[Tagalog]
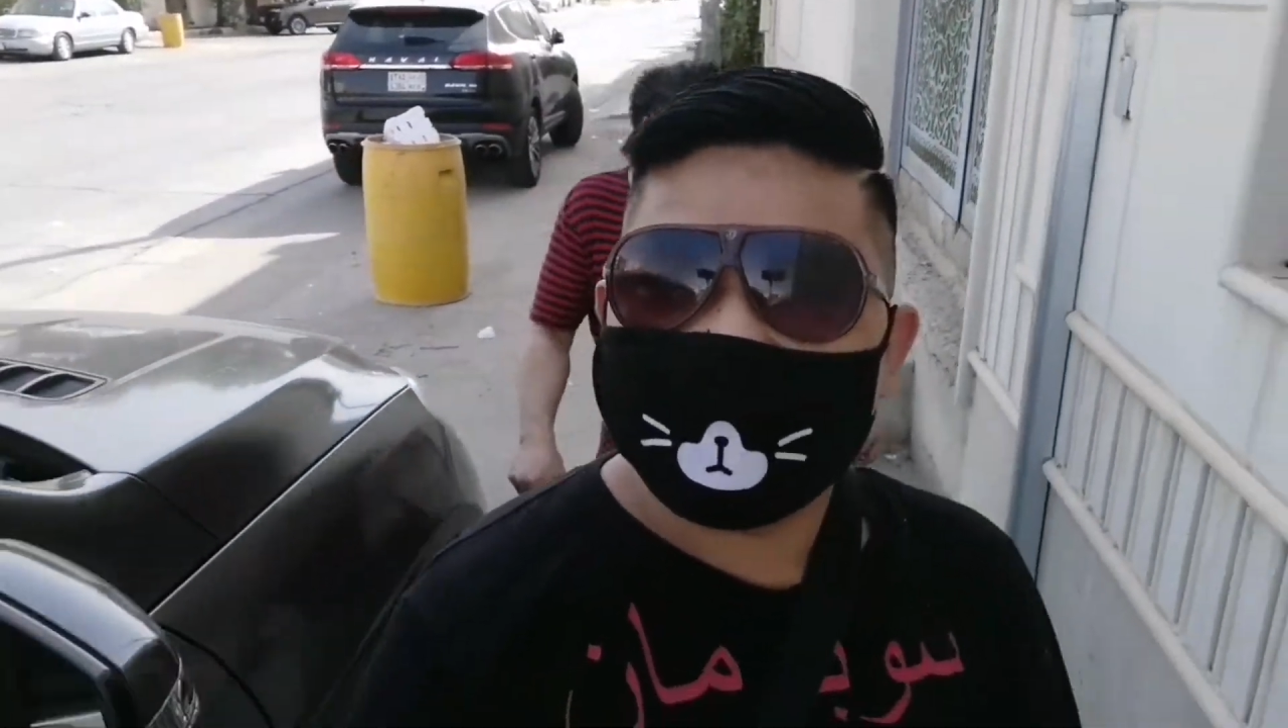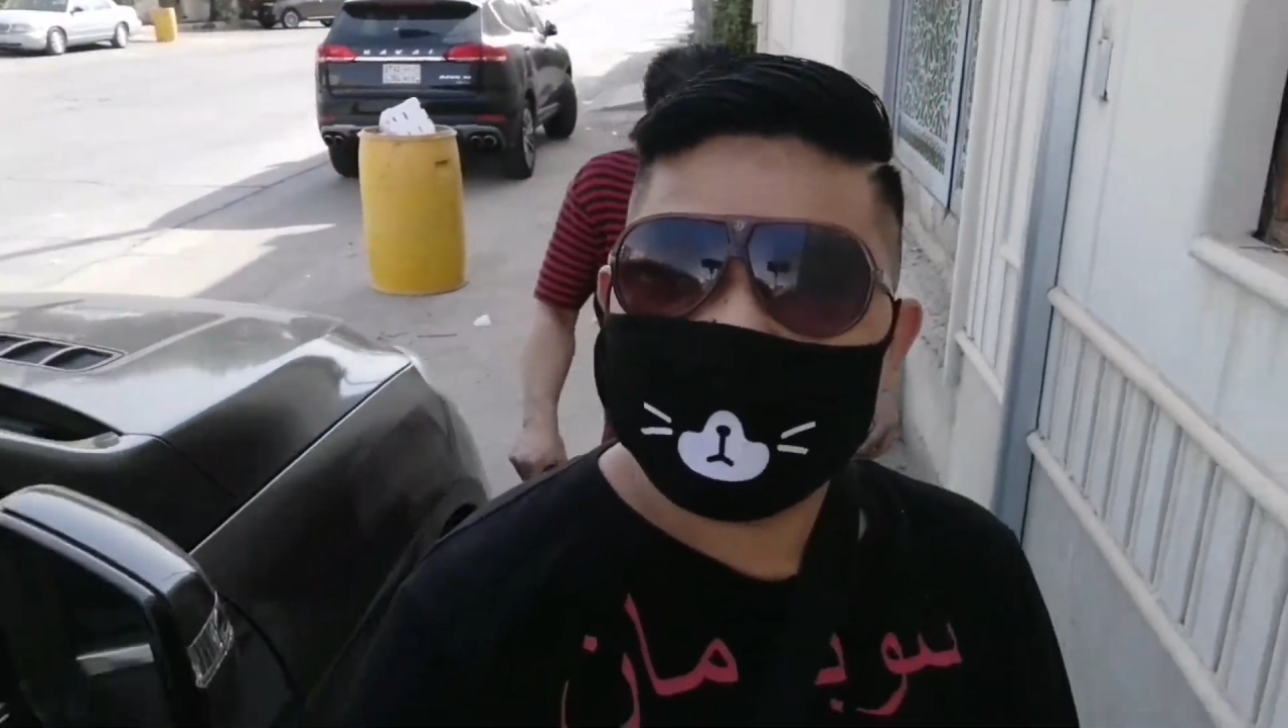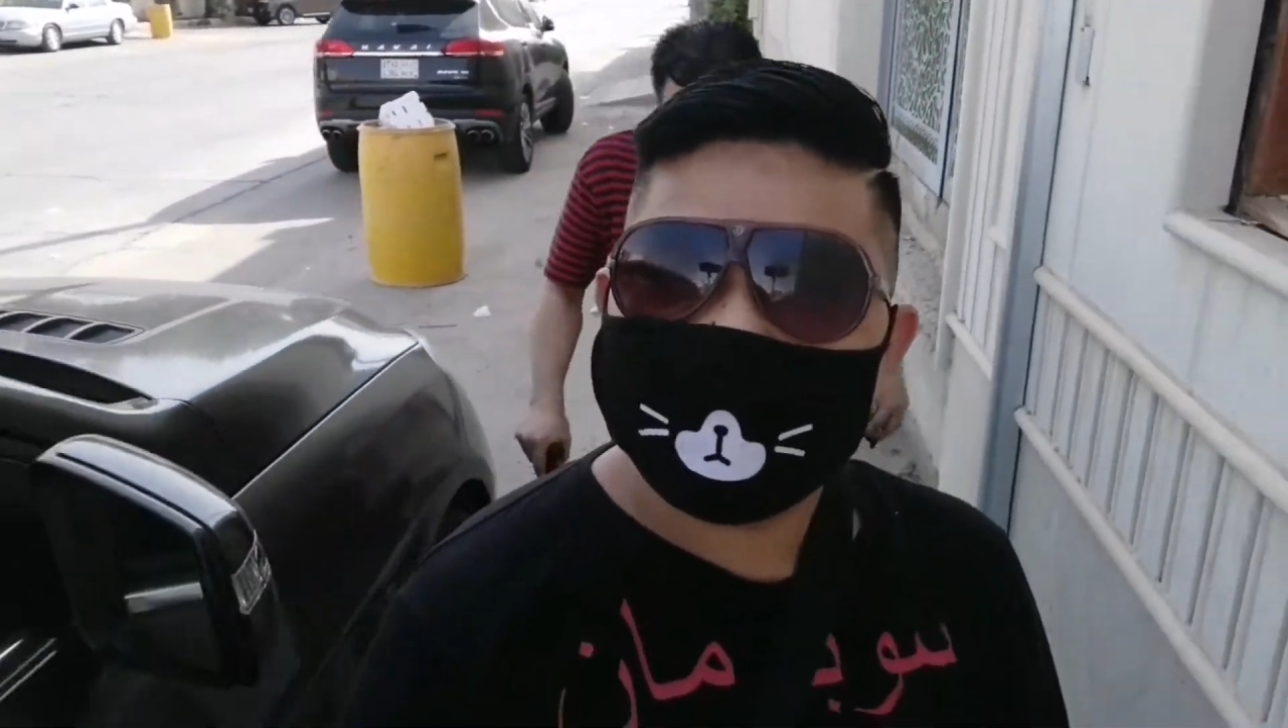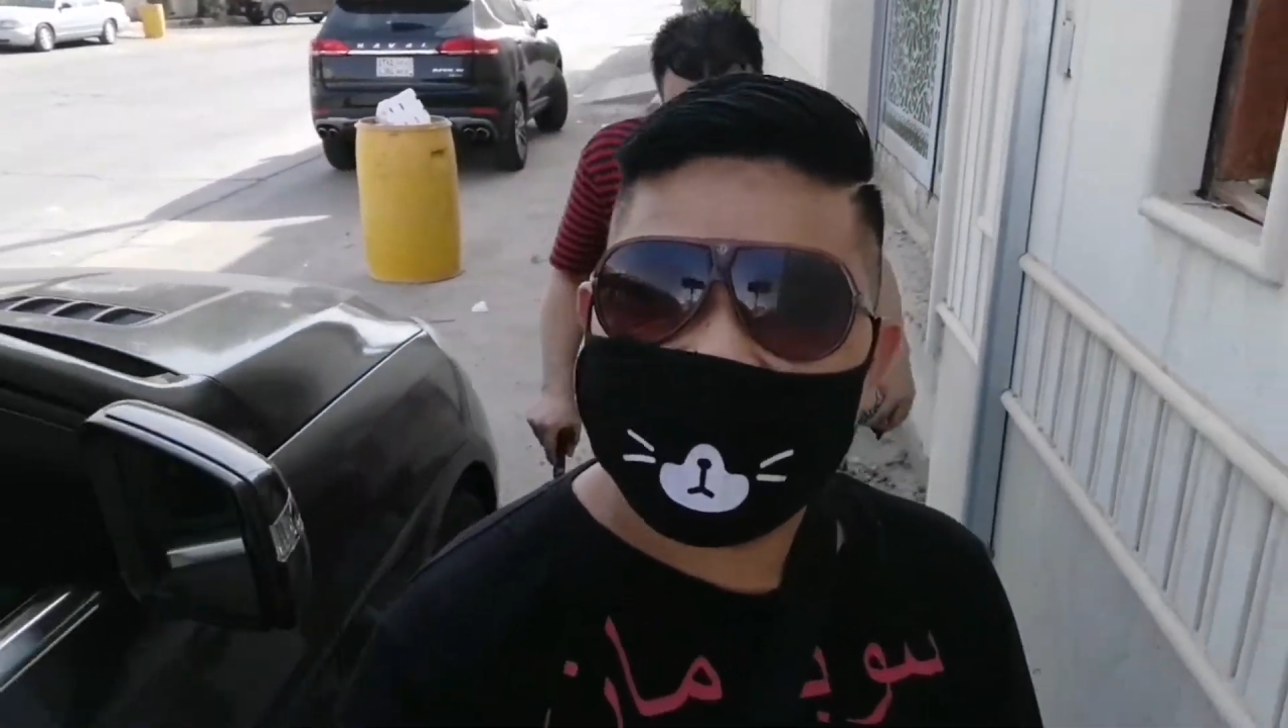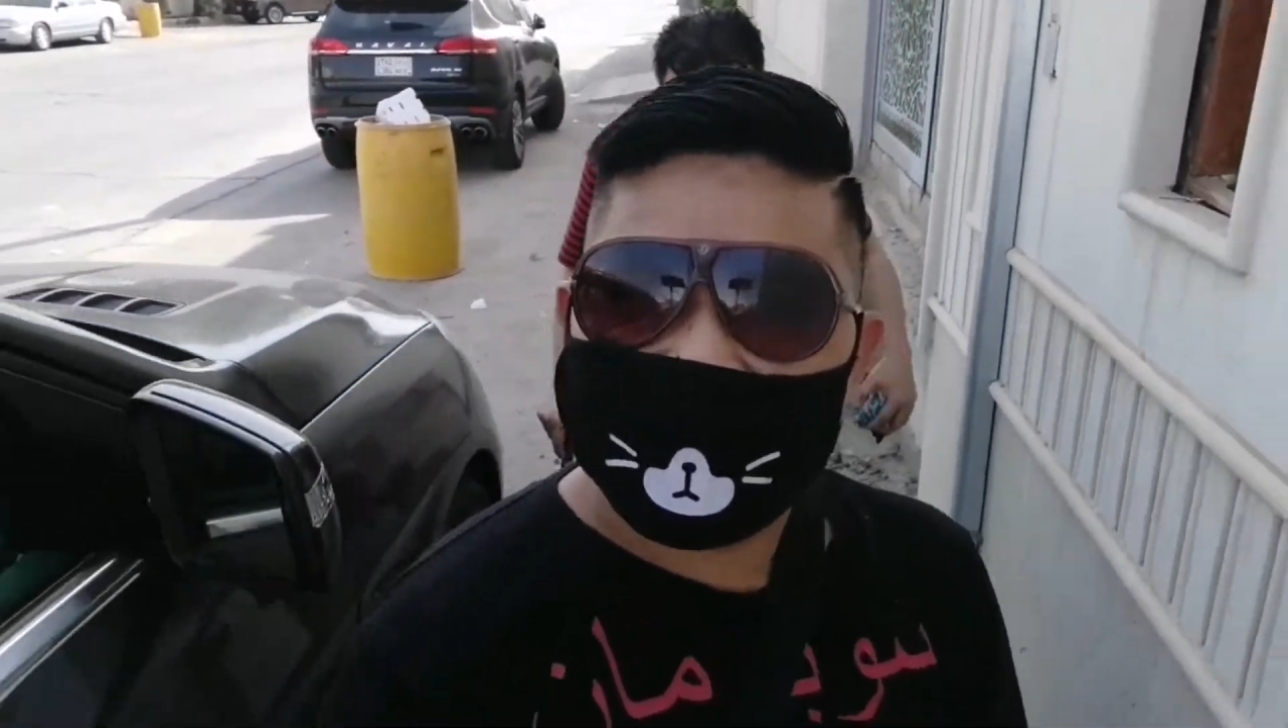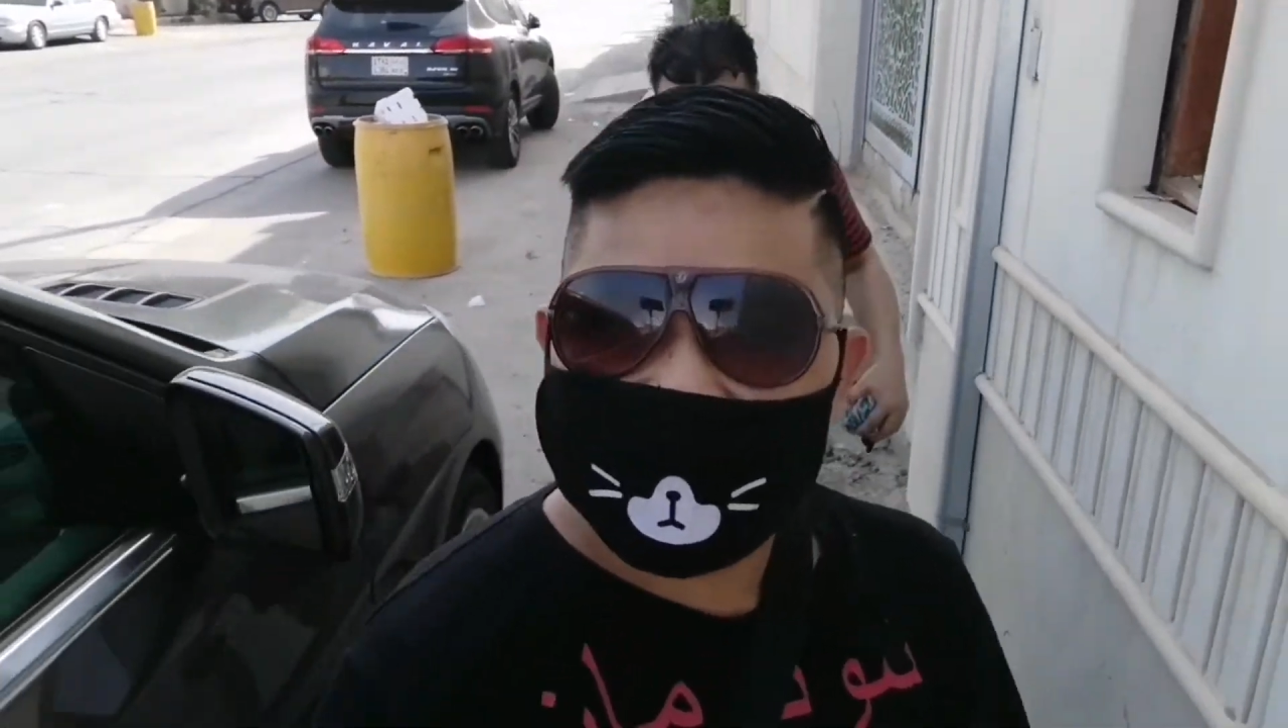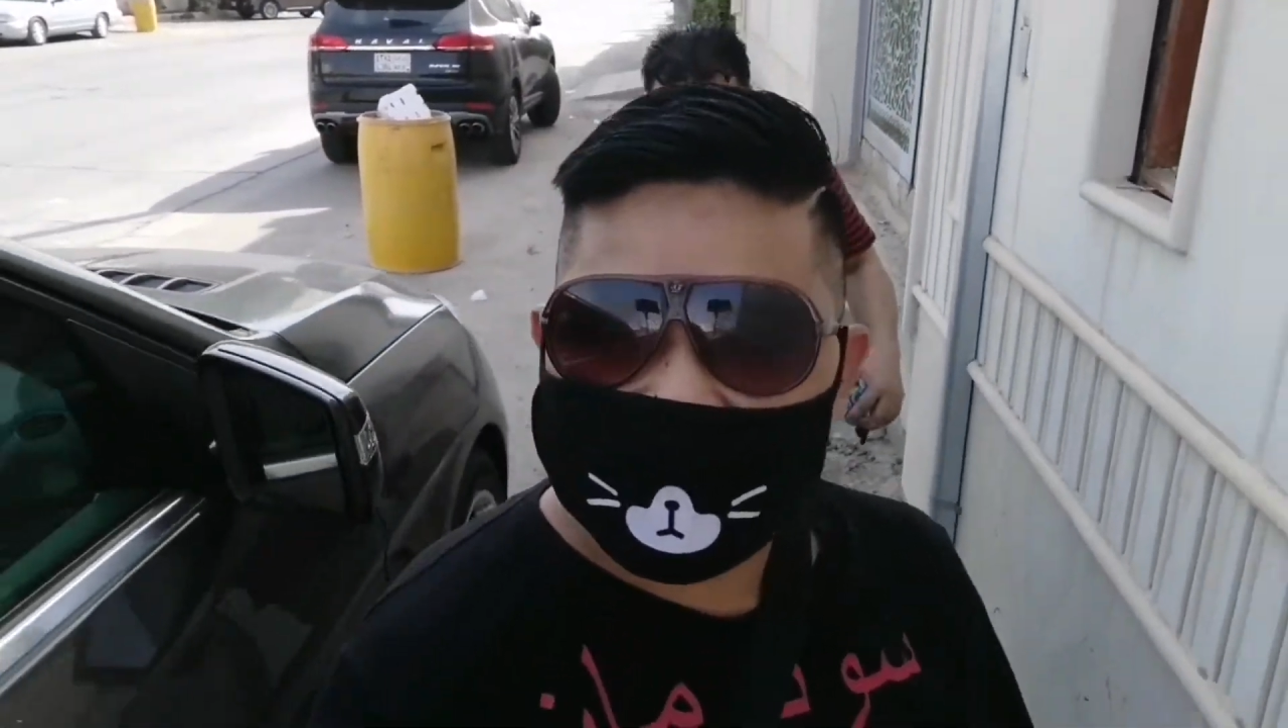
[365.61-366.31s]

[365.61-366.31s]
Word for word: sa aming bahay